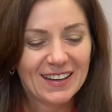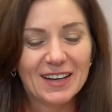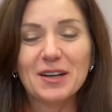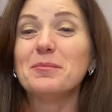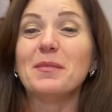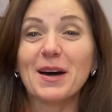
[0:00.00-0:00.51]

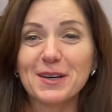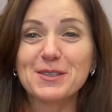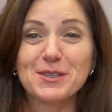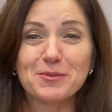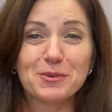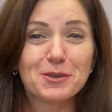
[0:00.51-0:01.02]
Äh, machen
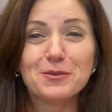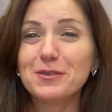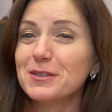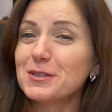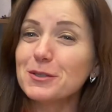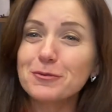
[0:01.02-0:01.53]
Sie Prüfe,
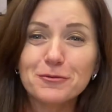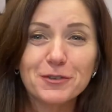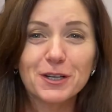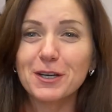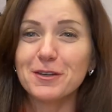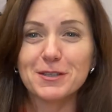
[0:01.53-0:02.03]
ist
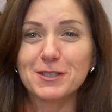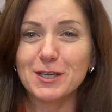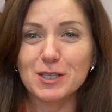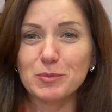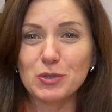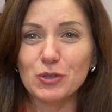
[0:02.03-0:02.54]
wirklich was
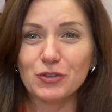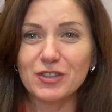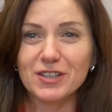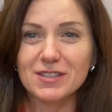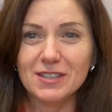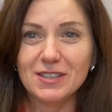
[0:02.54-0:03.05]
ganz
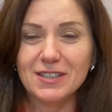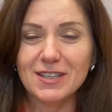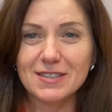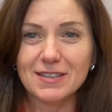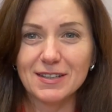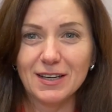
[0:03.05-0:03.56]
Besonderes. Die, die
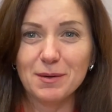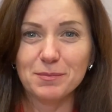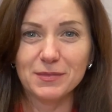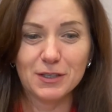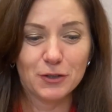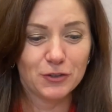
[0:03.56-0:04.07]
das
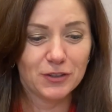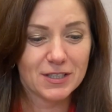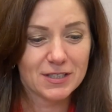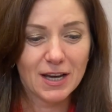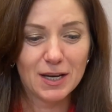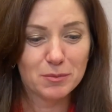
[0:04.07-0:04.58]
erleben, die können
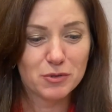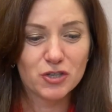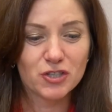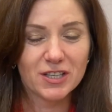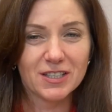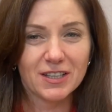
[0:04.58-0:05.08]
das alle
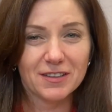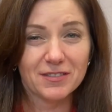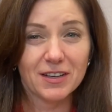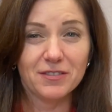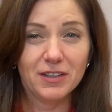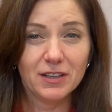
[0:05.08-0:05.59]
bestätigen,
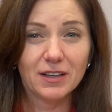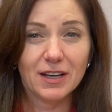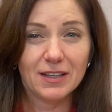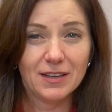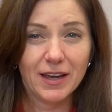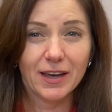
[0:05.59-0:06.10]
weil wir
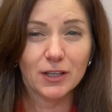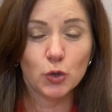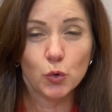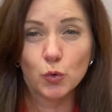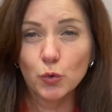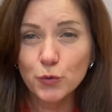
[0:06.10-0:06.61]
entdecken
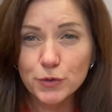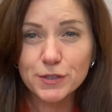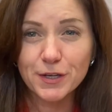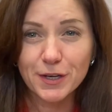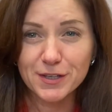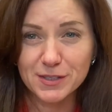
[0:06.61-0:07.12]
uns
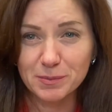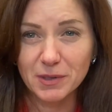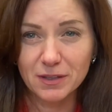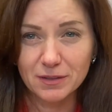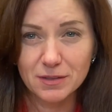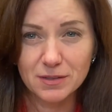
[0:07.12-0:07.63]

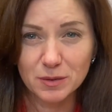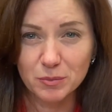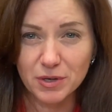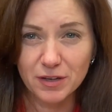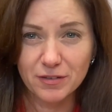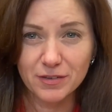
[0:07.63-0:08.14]
erstmal in diesen
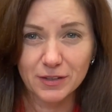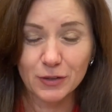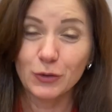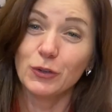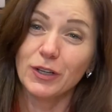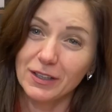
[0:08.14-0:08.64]
Briefen
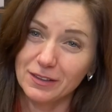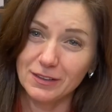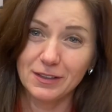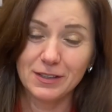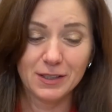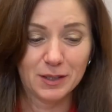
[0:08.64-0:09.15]
und dann den
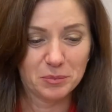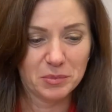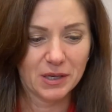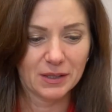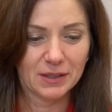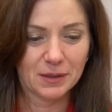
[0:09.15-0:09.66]
richtigen
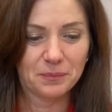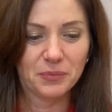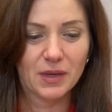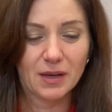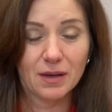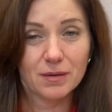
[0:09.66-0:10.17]
Partner.
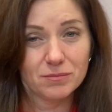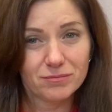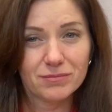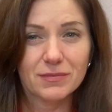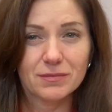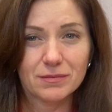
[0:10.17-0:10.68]
Hm?
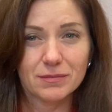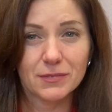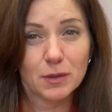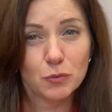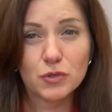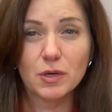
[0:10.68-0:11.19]

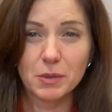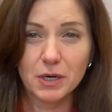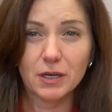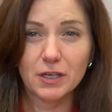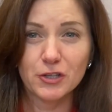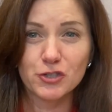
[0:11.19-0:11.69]
Da muss aber
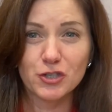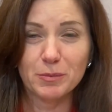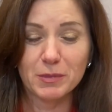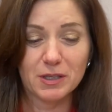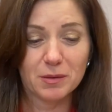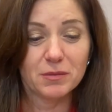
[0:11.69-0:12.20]
einige
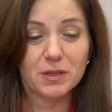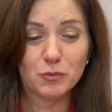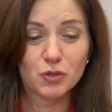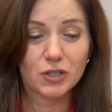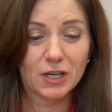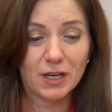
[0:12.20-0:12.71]
stimmen, die, die
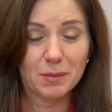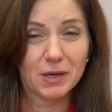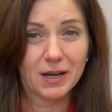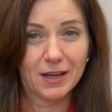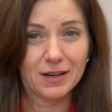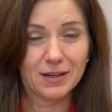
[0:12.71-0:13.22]
müssen alle
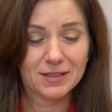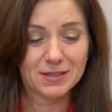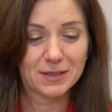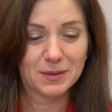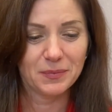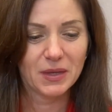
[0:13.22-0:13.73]
aber ehrlich sein.